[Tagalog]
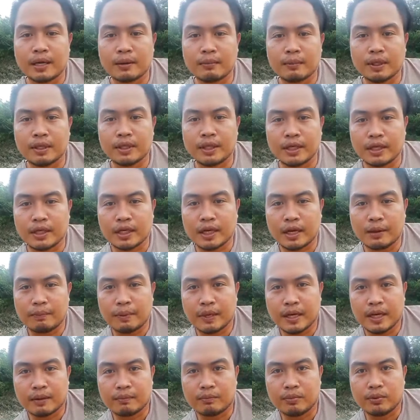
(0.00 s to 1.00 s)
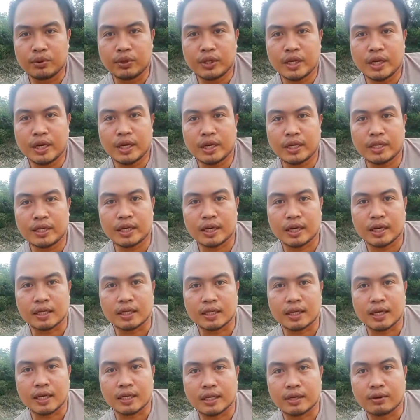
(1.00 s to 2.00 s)
ak matin kay panagbuya iti
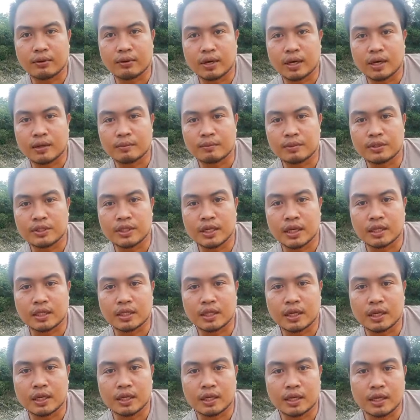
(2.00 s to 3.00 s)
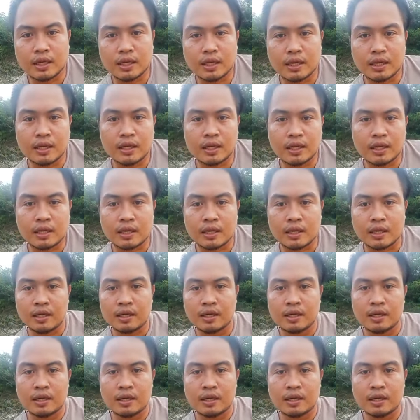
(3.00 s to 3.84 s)
kanta tayo ng absat. Ket uh,